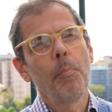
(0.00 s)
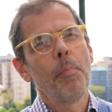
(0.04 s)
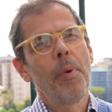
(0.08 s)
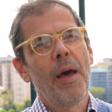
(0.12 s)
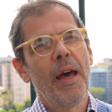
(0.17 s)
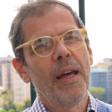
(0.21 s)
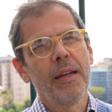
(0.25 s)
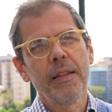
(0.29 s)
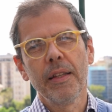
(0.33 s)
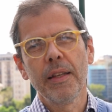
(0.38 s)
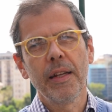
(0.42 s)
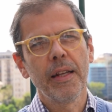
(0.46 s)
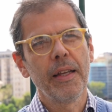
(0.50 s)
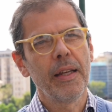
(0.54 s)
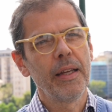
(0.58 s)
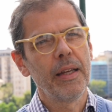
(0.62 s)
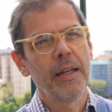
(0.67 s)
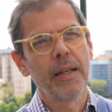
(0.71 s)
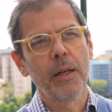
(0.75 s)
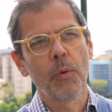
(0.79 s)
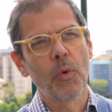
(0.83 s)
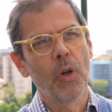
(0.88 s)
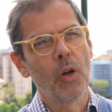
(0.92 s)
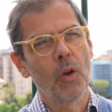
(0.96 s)

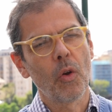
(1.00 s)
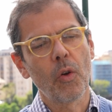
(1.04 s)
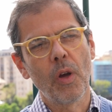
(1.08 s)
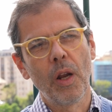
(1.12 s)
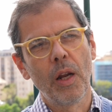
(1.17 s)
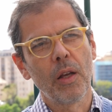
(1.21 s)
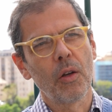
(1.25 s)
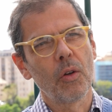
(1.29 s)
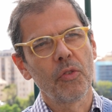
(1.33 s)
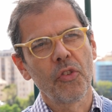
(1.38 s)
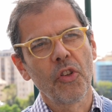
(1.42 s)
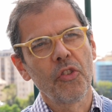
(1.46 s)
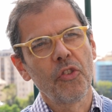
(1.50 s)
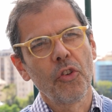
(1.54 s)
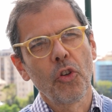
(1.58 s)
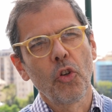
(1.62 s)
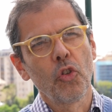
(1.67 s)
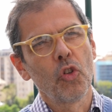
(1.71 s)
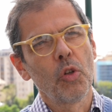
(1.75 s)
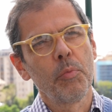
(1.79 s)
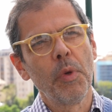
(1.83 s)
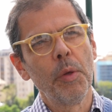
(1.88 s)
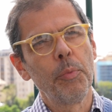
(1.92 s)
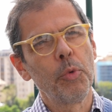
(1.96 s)
perdere quello che è la cosa
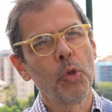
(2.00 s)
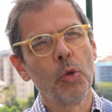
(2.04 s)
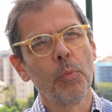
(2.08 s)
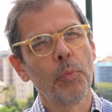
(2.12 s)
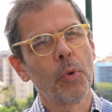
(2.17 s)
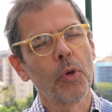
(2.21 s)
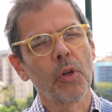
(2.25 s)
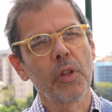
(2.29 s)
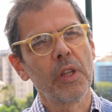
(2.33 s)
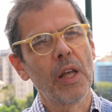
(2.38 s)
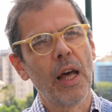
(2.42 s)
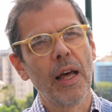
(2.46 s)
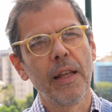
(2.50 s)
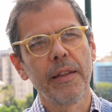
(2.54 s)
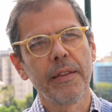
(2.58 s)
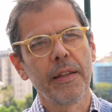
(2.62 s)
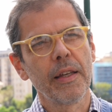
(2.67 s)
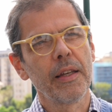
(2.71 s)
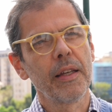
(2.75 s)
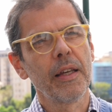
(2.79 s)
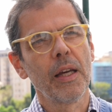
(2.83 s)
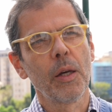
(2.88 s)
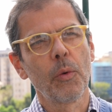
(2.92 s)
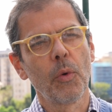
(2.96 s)
secondo me più
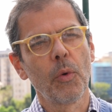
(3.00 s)
importante, che è